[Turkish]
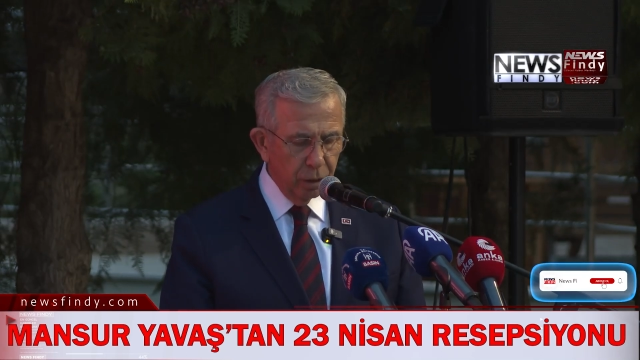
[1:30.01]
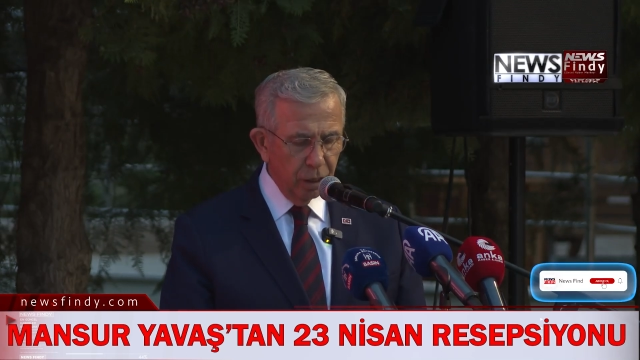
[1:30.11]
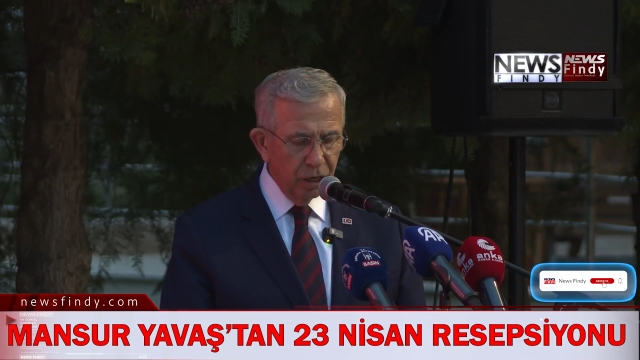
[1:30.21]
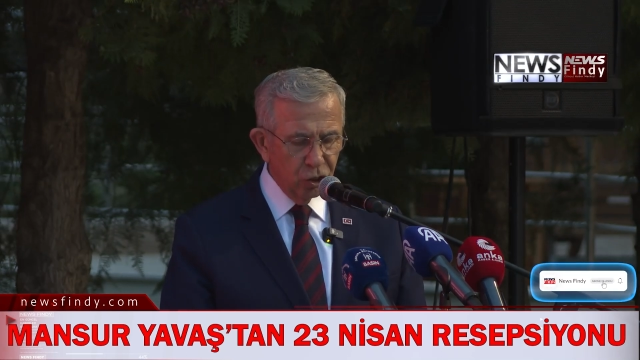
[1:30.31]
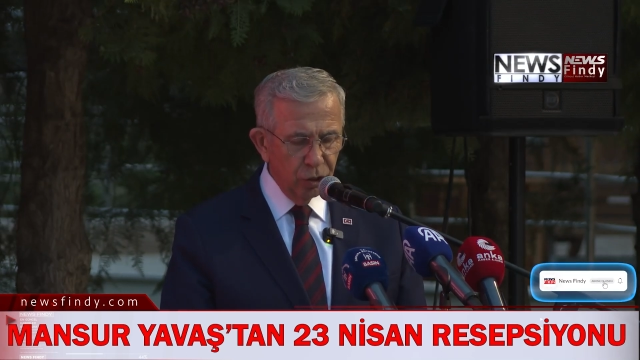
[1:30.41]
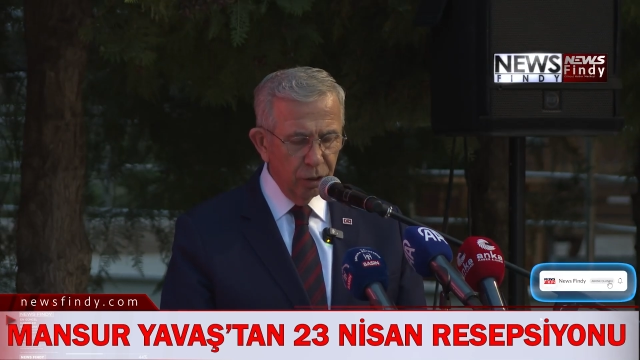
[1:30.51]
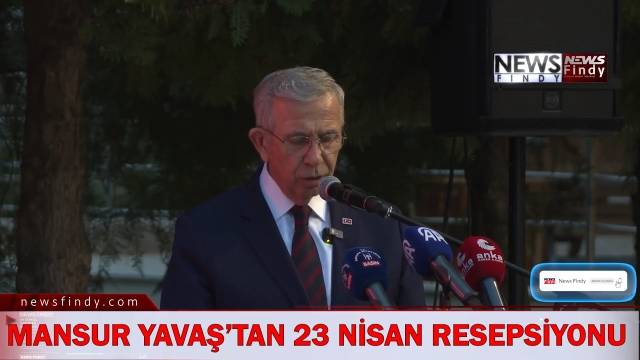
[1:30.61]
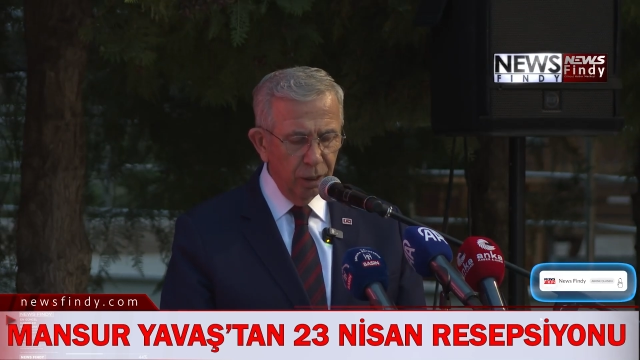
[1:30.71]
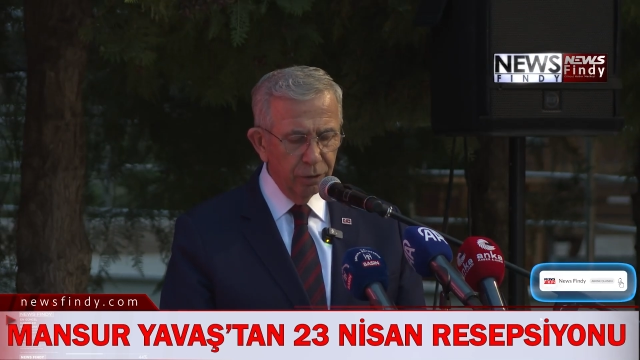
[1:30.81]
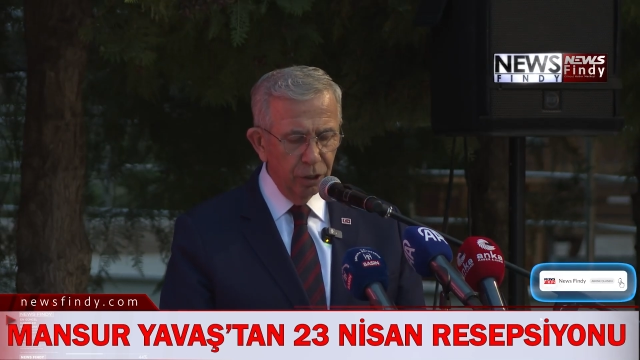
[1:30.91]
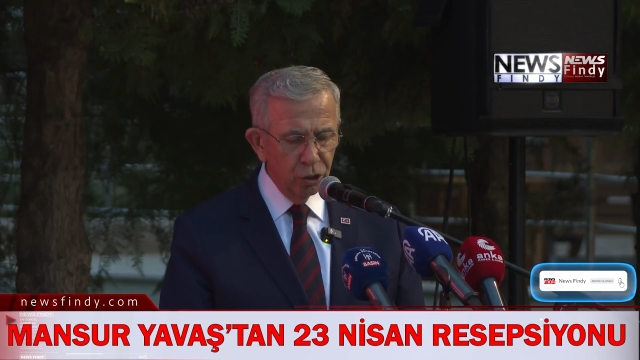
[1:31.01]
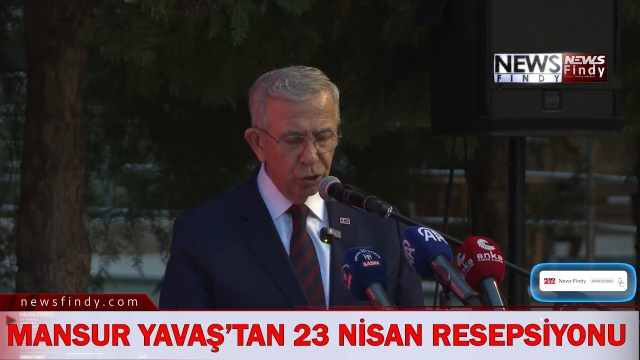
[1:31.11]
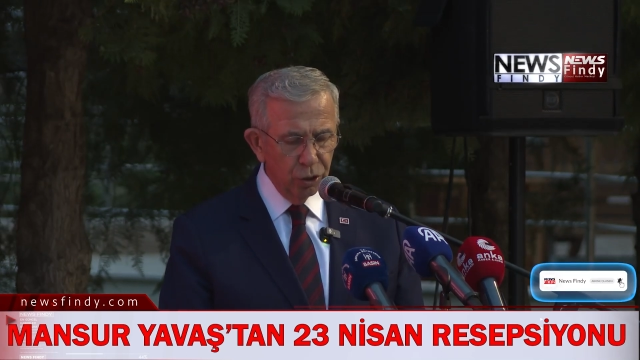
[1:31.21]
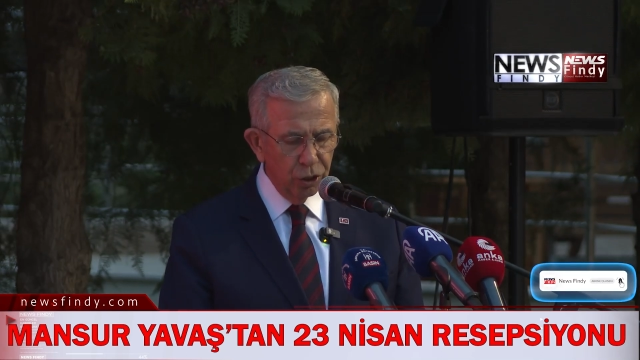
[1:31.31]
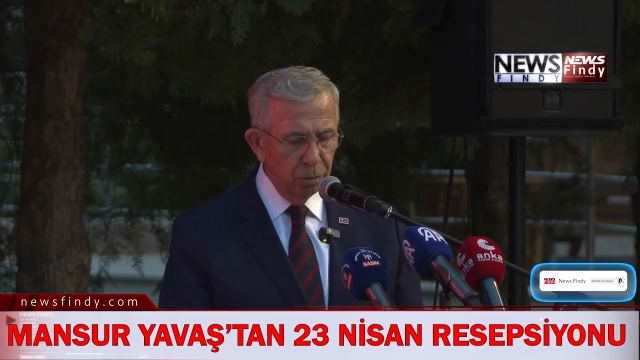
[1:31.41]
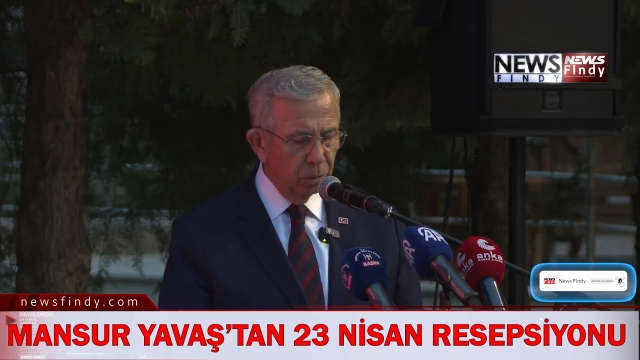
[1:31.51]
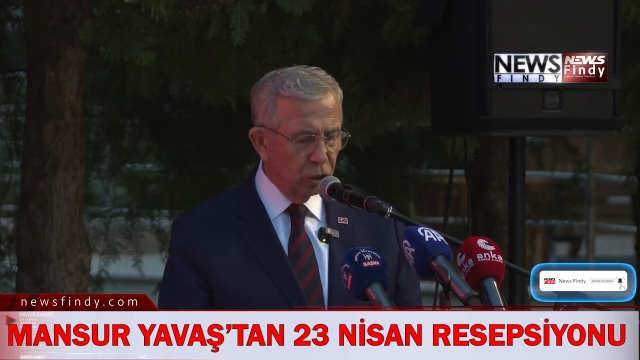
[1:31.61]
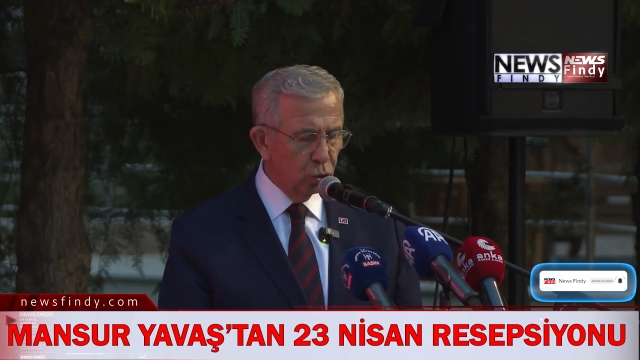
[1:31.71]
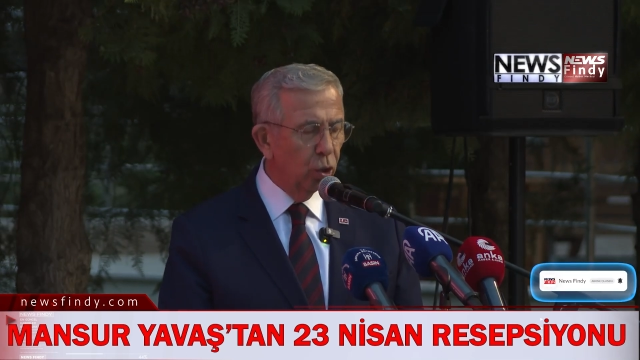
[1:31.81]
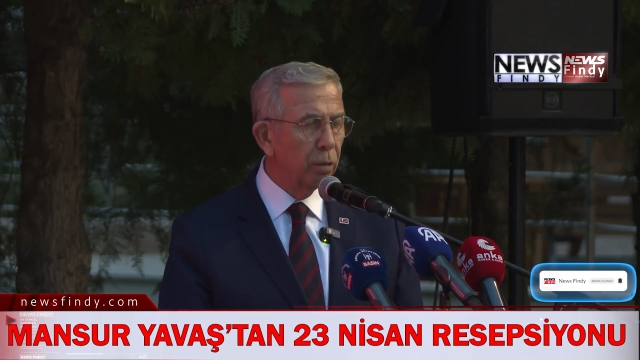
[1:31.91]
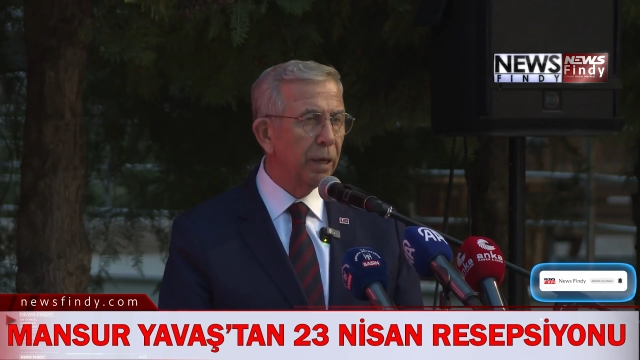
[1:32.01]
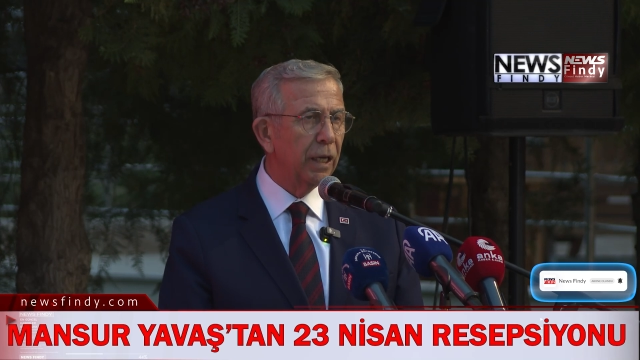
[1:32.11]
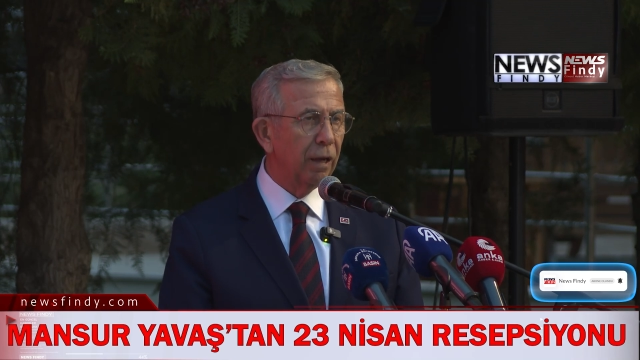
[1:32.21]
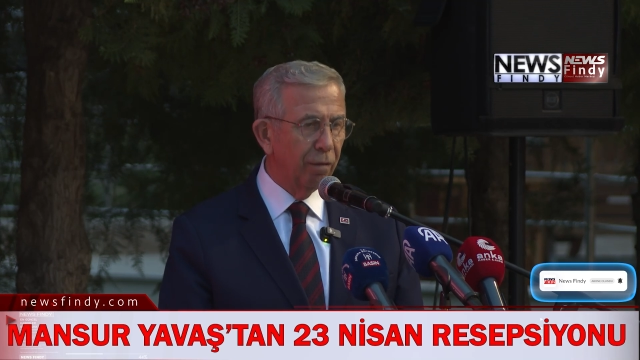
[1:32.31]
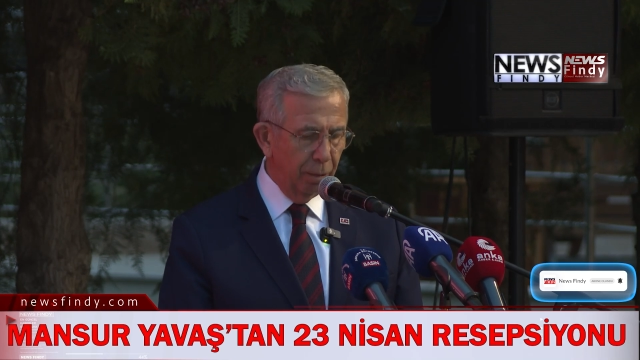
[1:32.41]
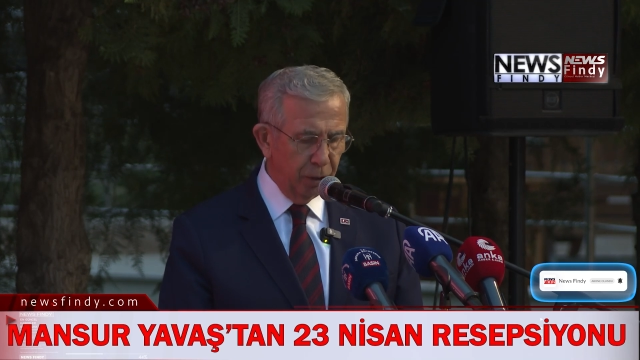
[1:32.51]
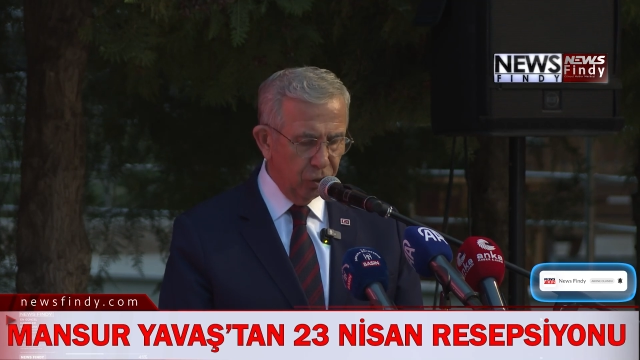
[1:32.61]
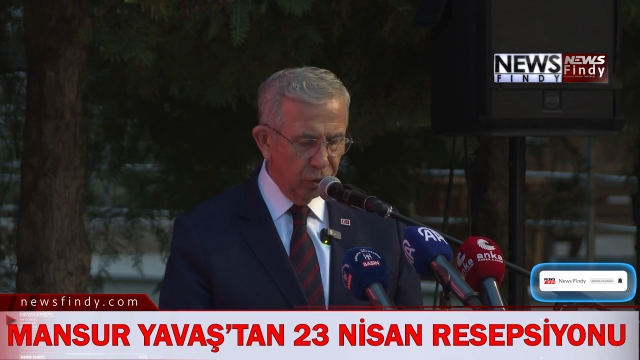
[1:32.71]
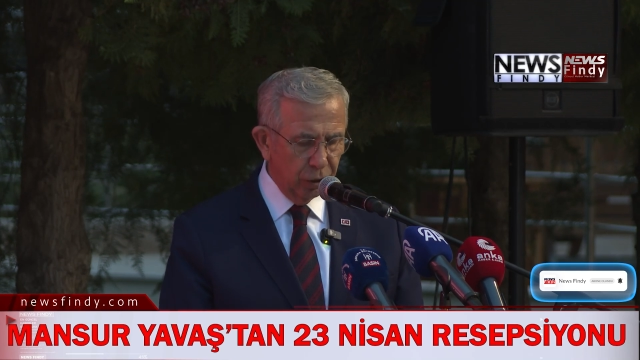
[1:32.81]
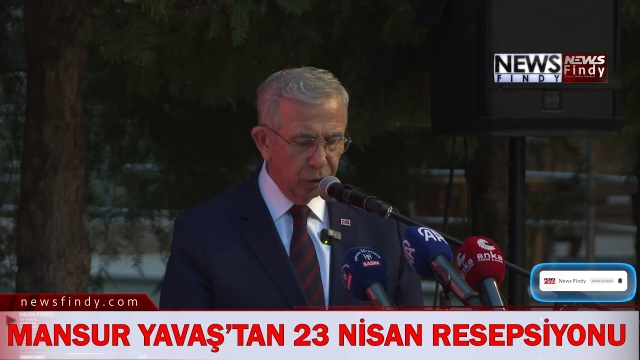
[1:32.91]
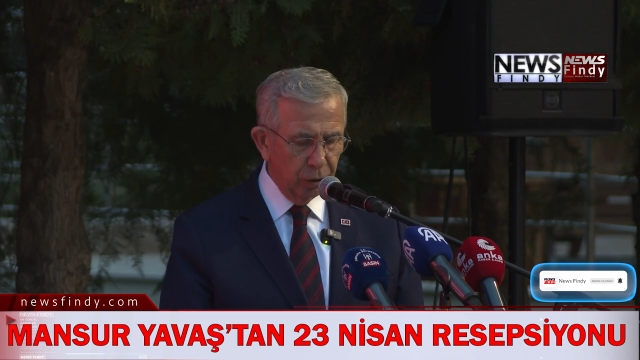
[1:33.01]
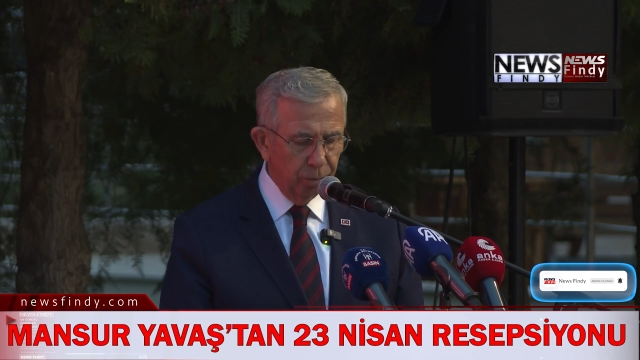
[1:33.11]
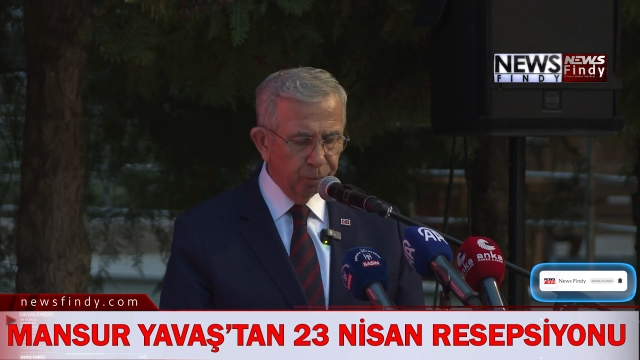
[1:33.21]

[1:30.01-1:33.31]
karşılıklı anlayışın simgesi olmaya devam edecektir